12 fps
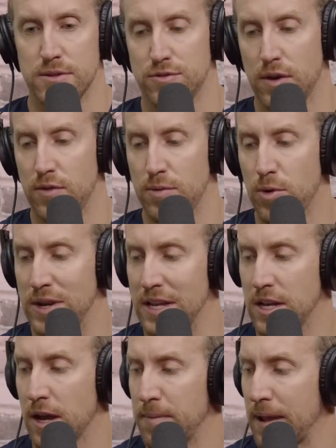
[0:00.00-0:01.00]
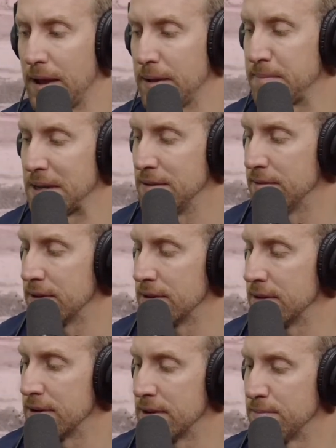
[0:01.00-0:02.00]
je veux avoir mon livre capital
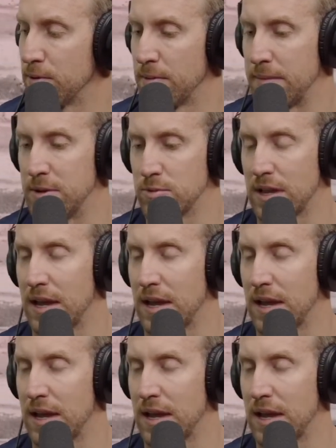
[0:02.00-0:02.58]
privé euh, pour m'amener